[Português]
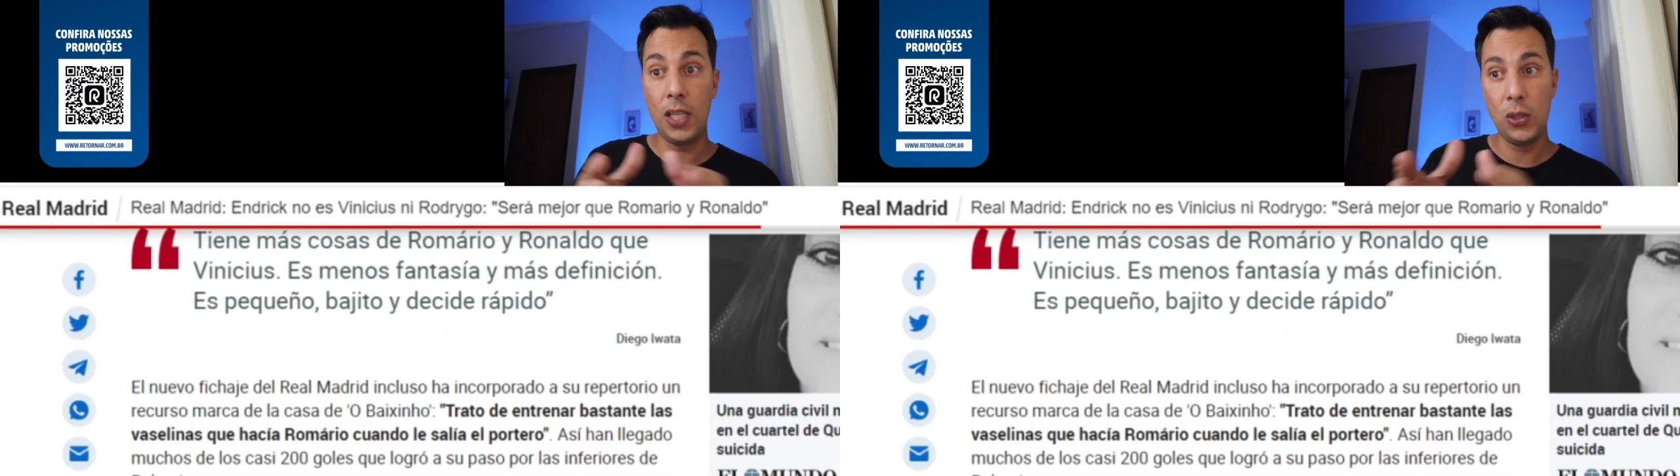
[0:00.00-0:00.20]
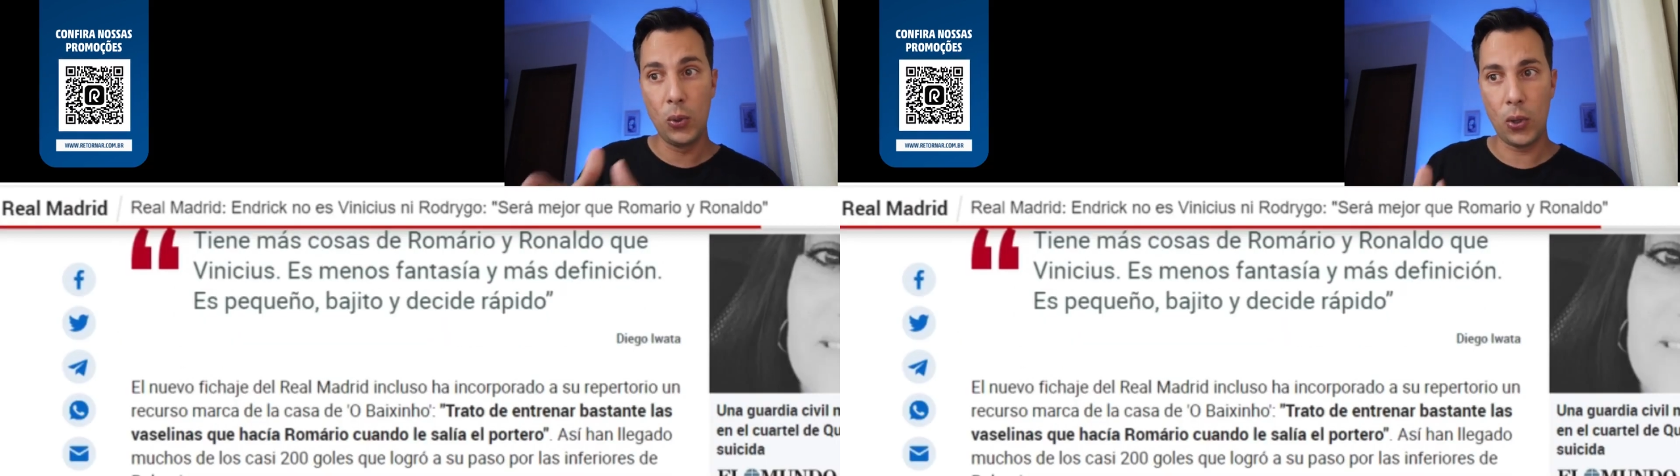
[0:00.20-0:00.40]

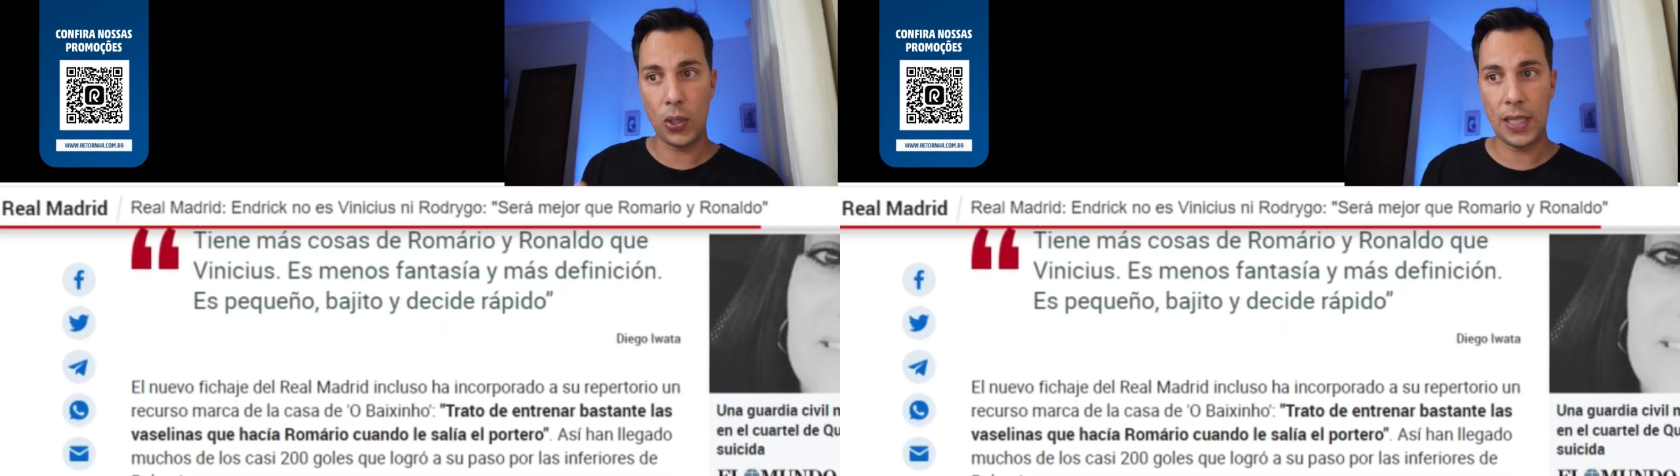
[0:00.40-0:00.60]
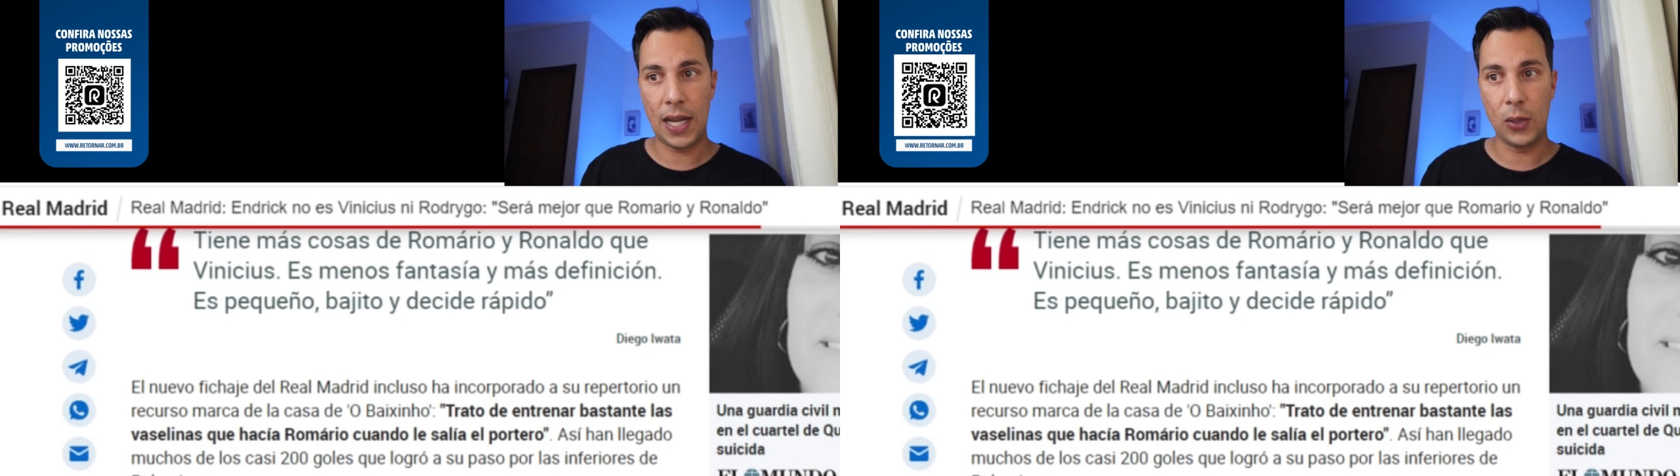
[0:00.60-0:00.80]
e do
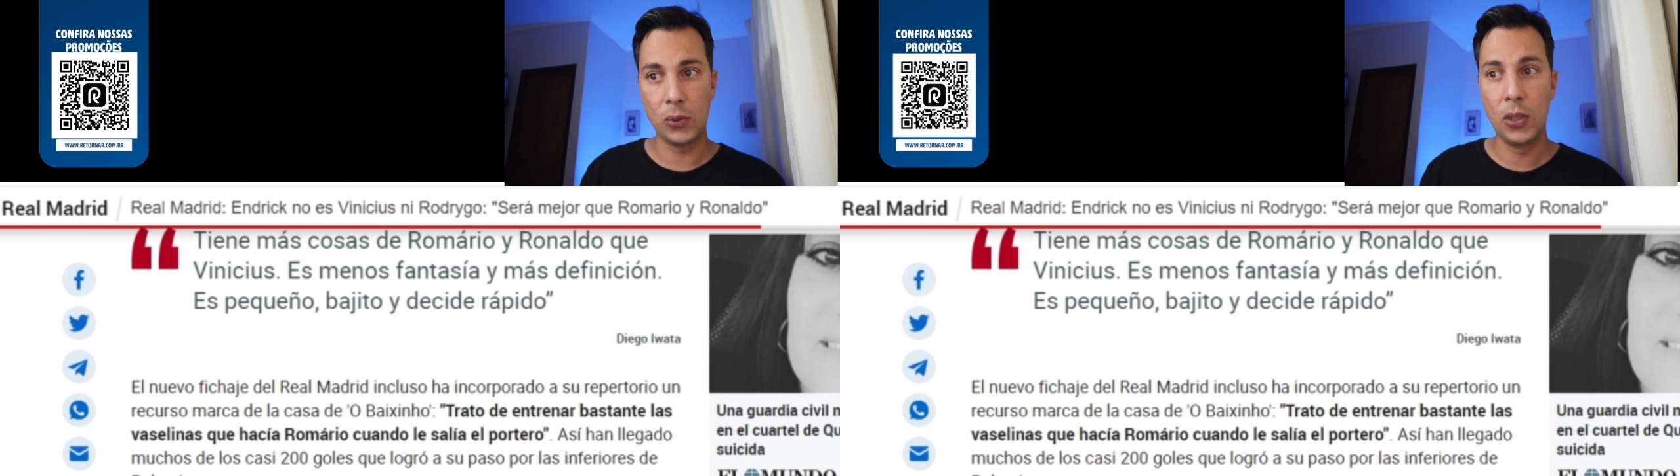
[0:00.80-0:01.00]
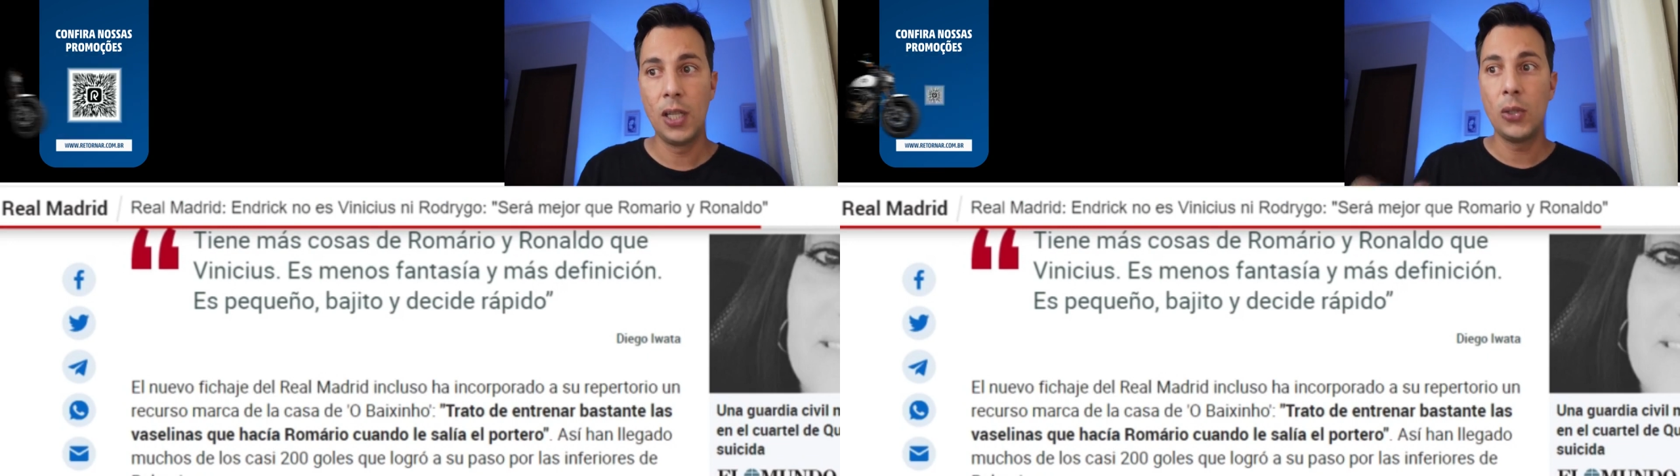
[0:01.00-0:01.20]

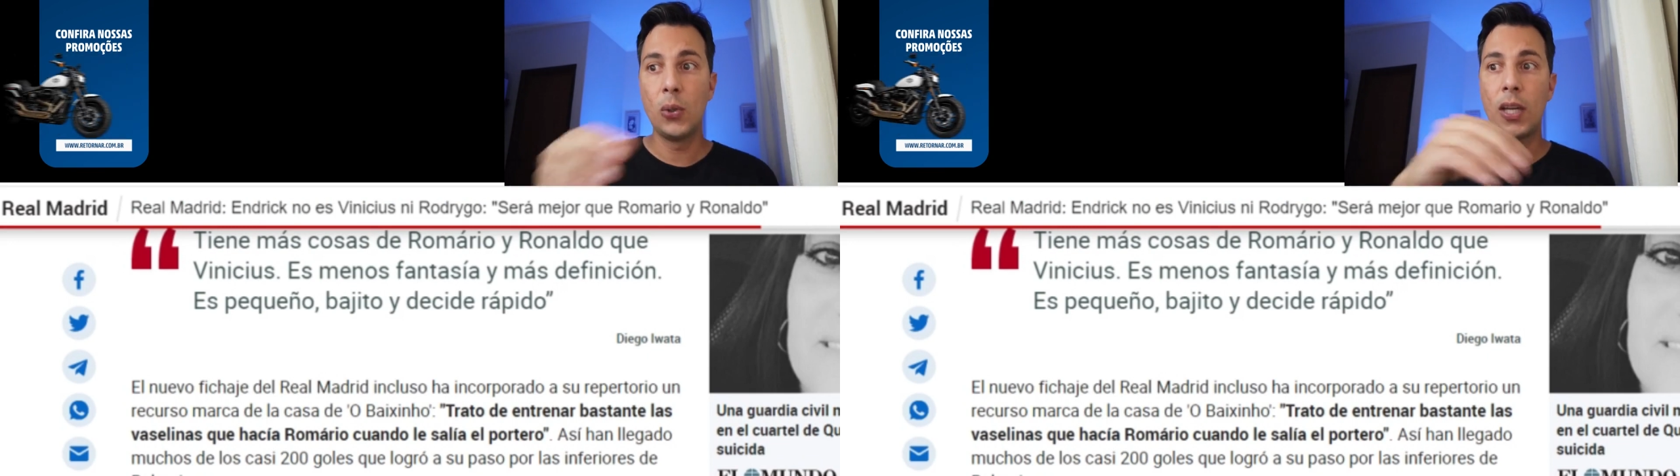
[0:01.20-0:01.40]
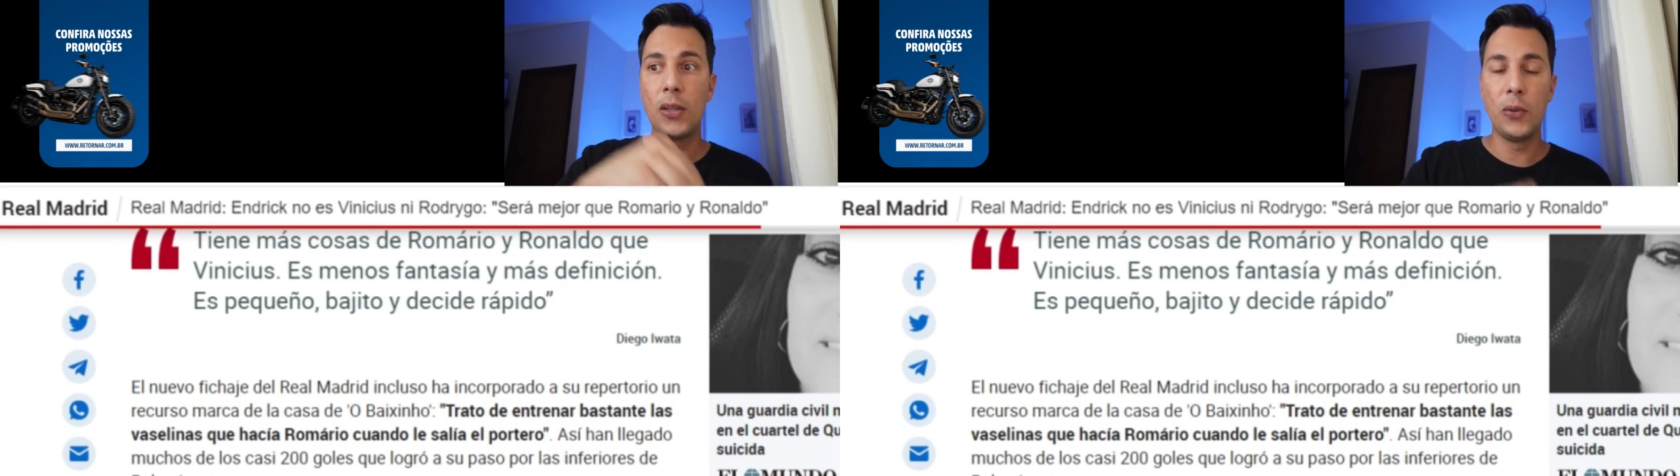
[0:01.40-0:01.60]
Ronaldo do que